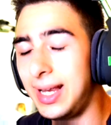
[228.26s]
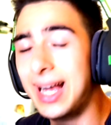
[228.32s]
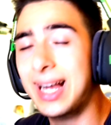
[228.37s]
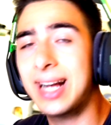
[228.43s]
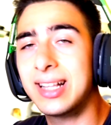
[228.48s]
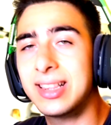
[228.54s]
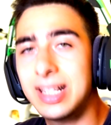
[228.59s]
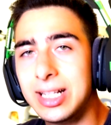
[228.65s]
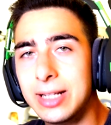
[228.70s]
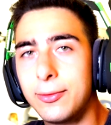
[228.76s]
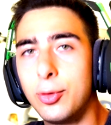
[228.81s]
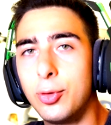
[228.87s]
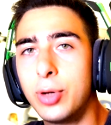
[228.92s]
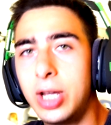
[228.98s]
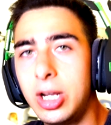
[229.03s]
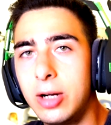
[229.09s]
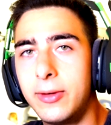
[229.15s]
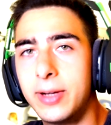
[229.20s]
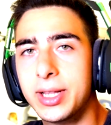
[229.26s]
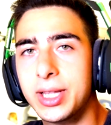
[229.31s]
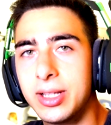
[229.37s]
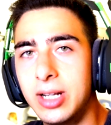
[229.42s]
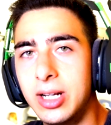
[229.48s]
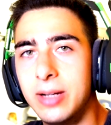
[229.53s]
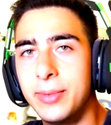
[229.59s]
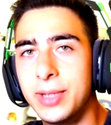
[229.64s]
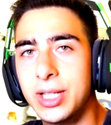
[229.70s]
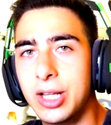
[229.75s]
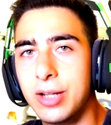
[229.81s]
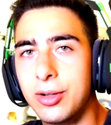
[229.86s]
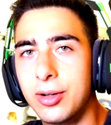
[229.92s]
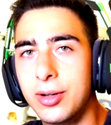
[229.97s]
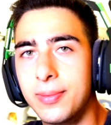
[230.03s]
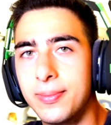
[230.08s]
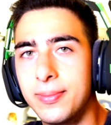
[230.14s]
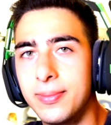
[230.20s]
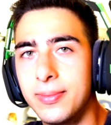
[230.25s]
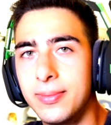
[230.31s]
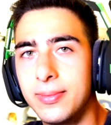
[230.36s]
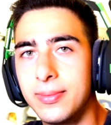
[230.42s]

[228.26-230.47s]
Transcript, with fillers: e accattate con un kilowatt dall'alimentatore.